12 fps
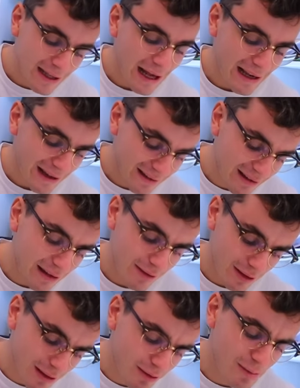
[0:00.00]
Alexa,
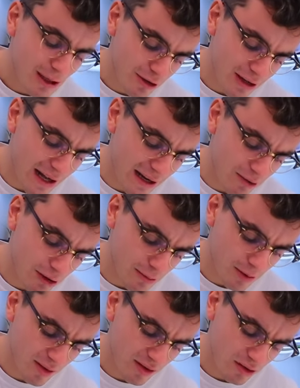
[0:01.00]
devi, devi migliorare con le
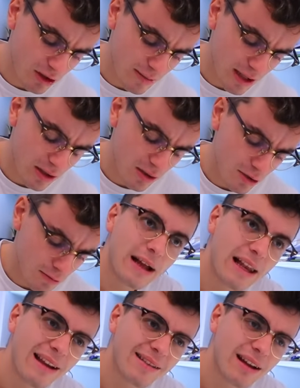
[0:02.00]
previsioni meteo.
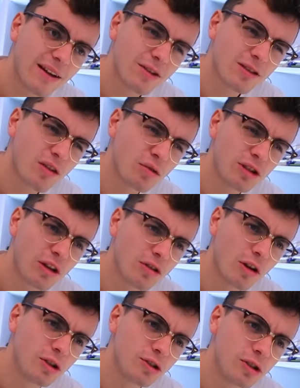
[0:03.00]
Alexa, cos'è
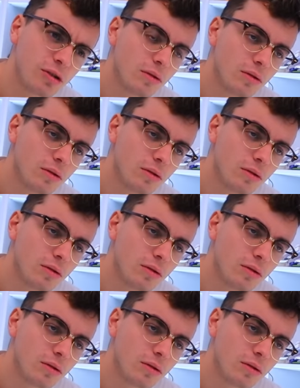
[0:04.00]
successo oggi?